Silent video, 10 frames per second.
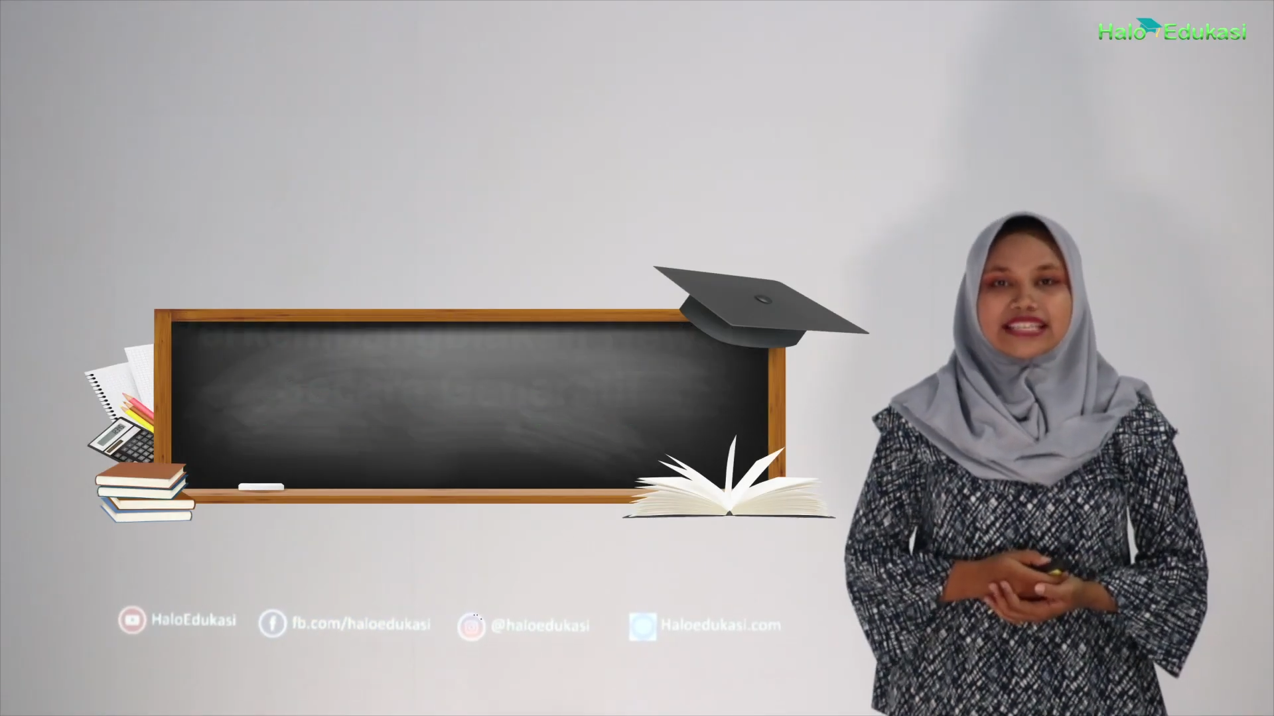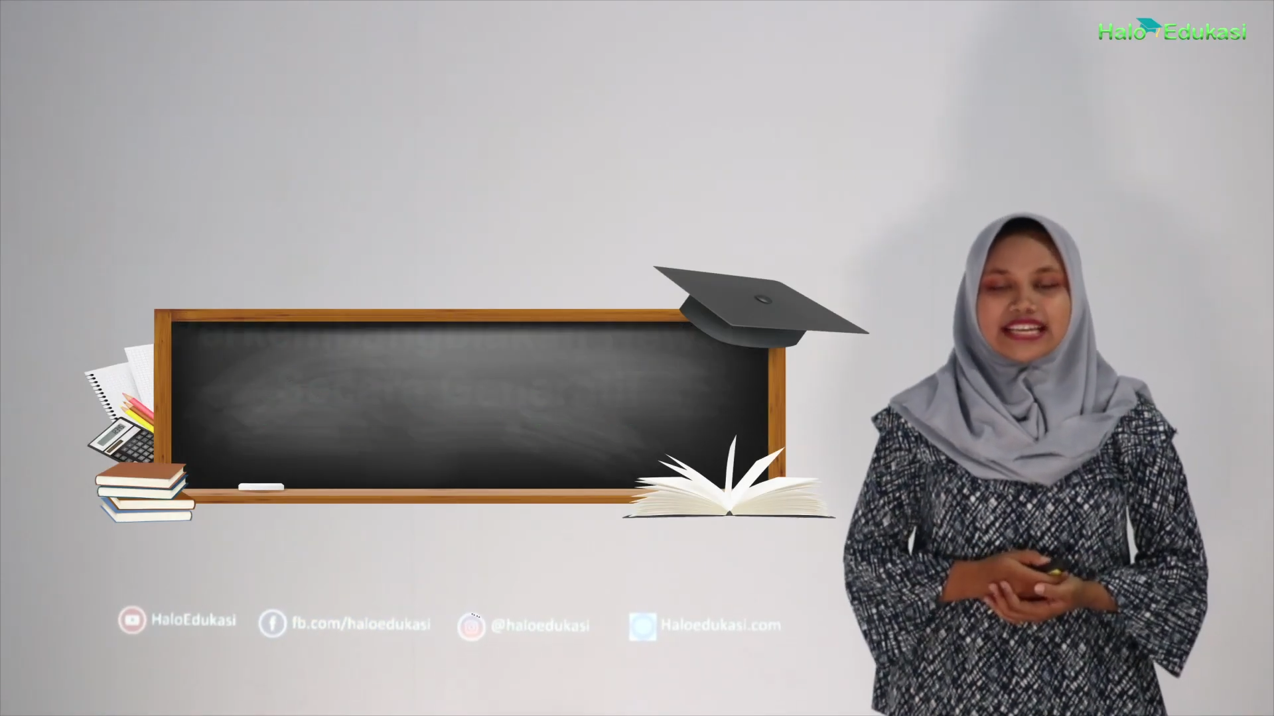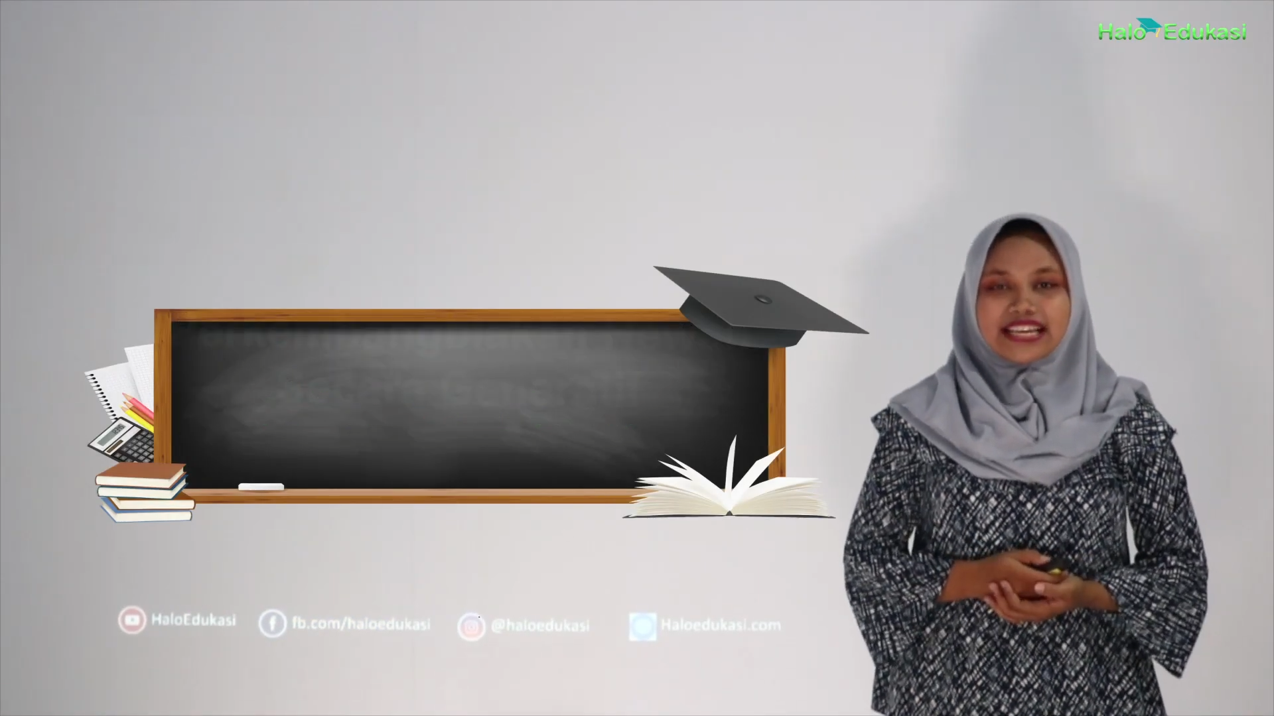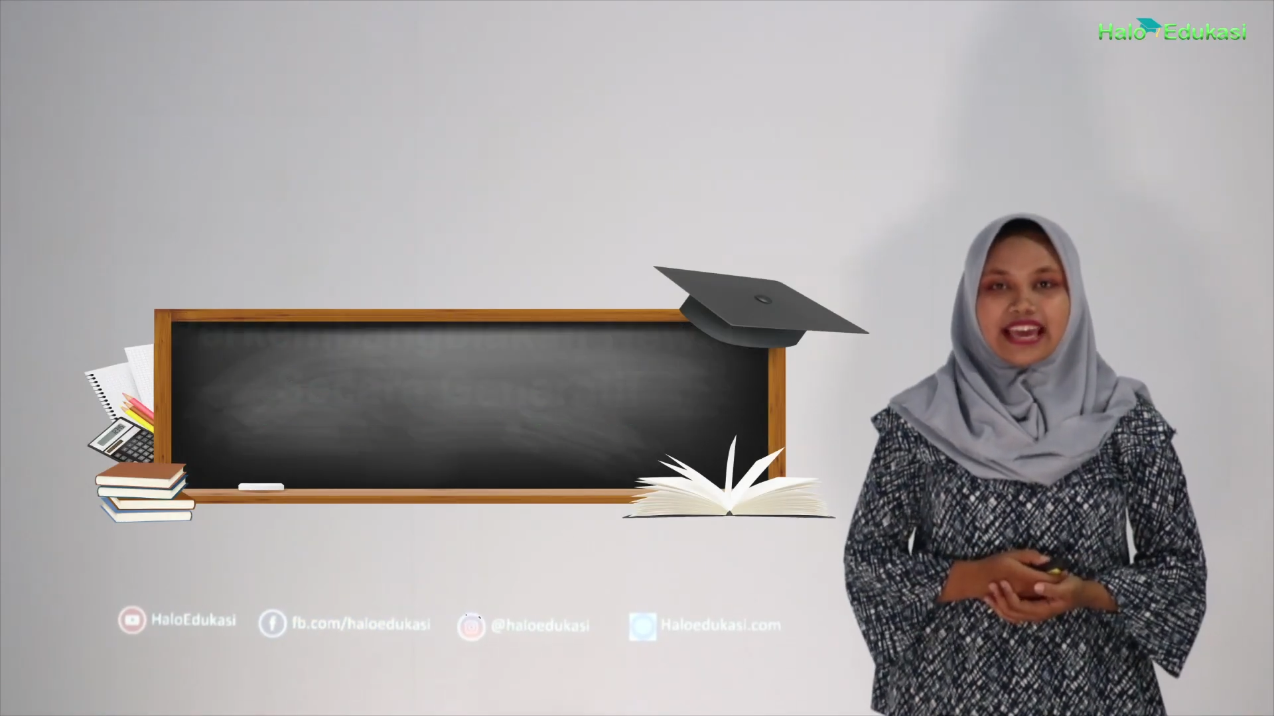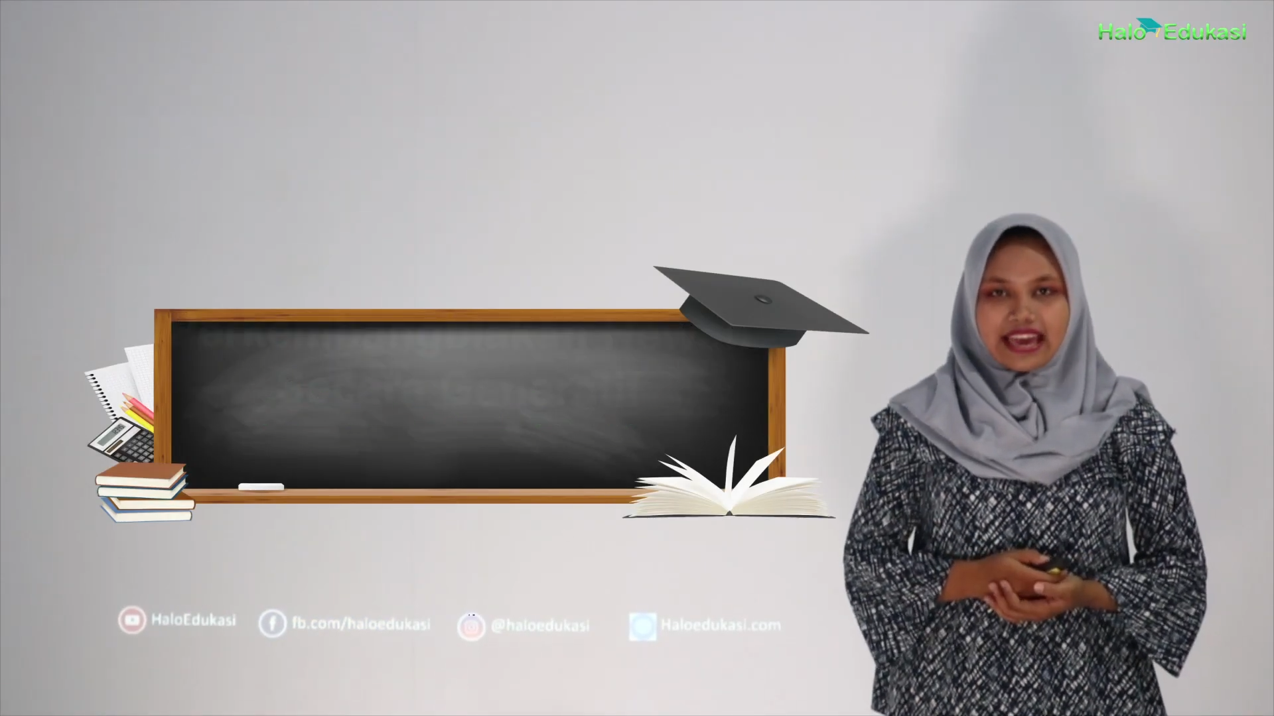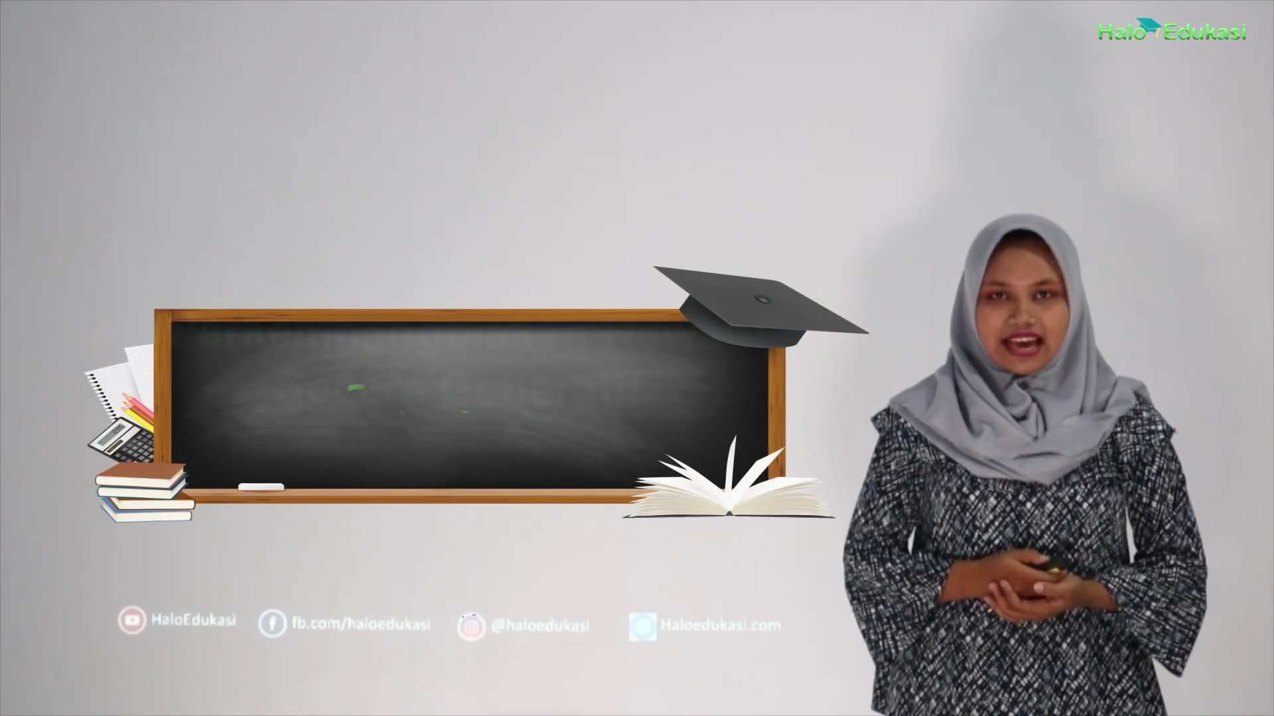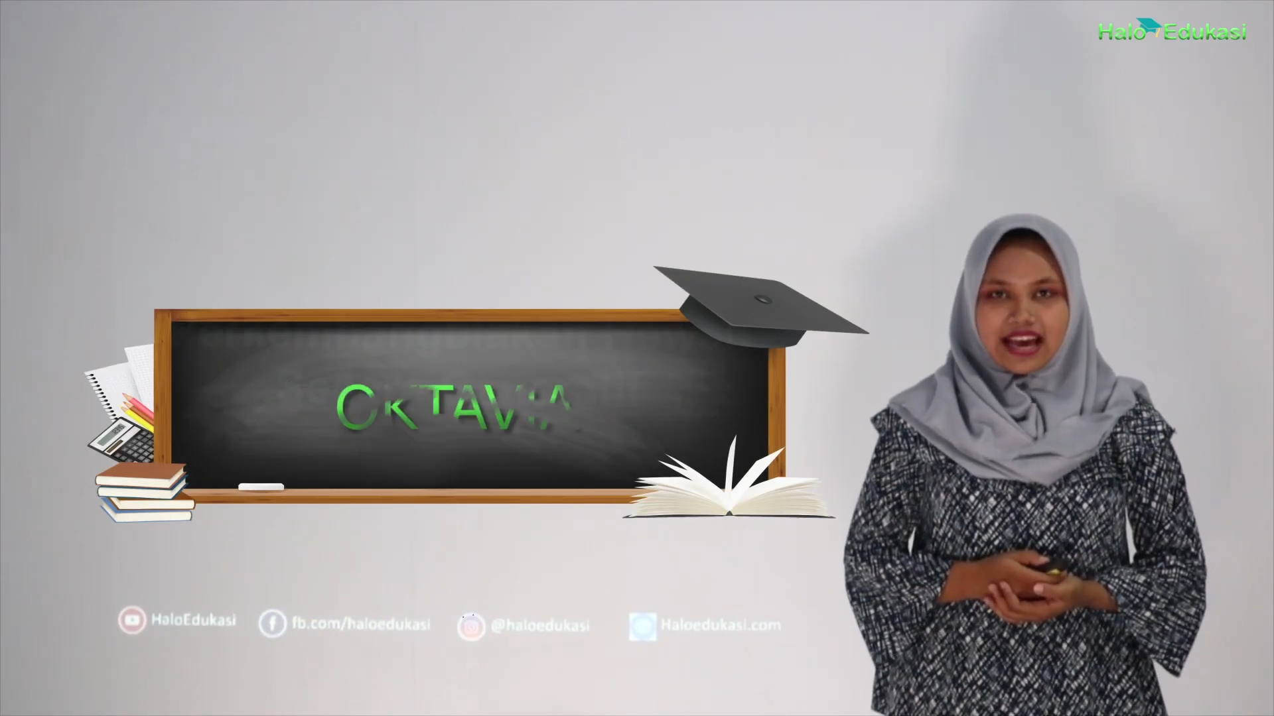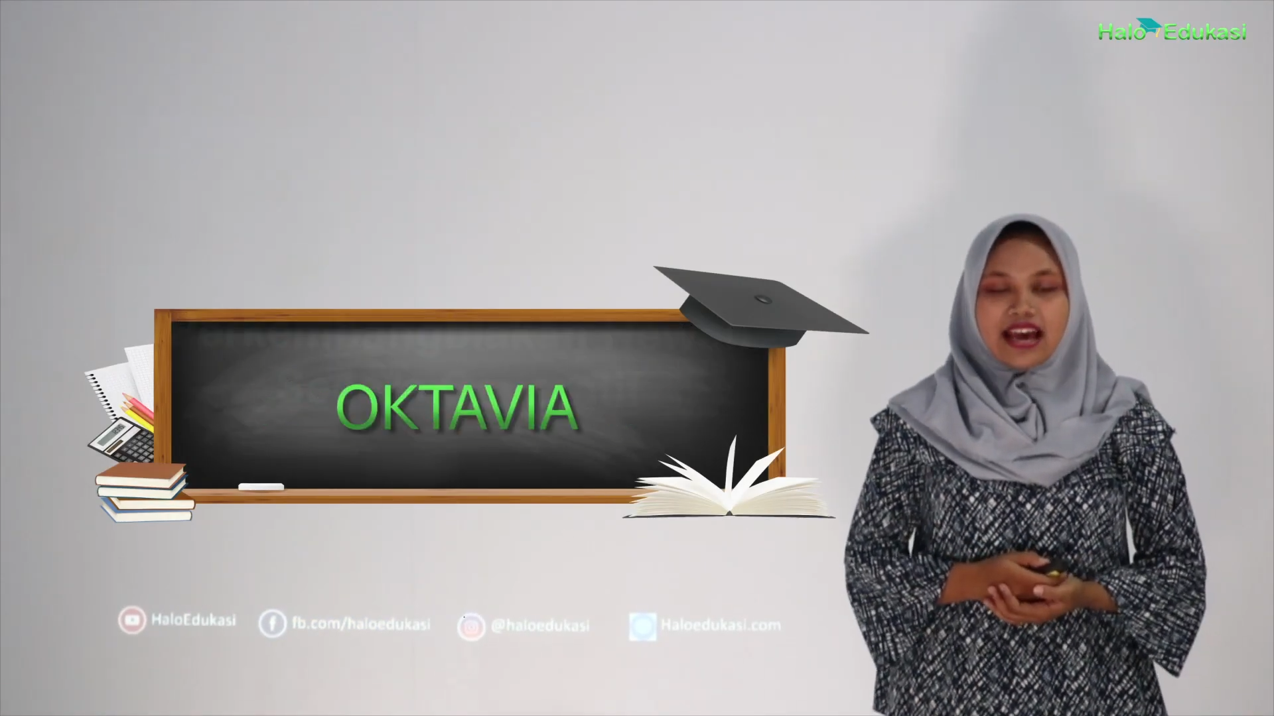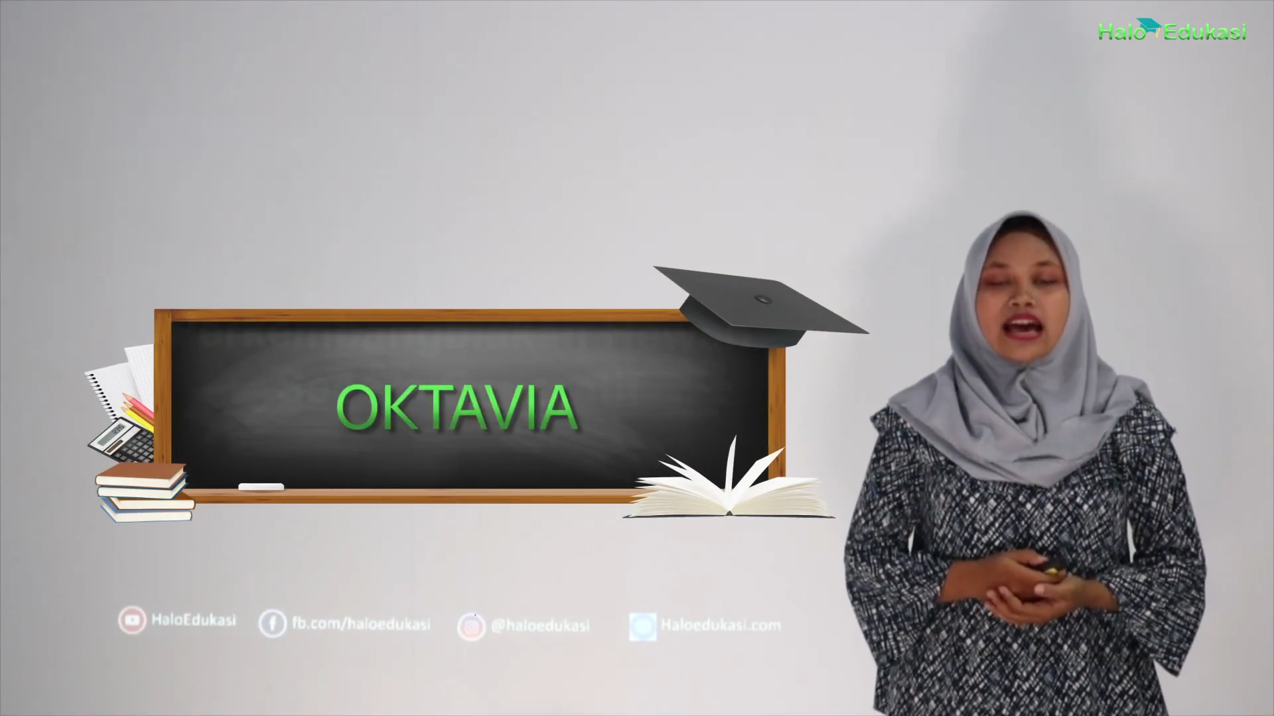saja ya.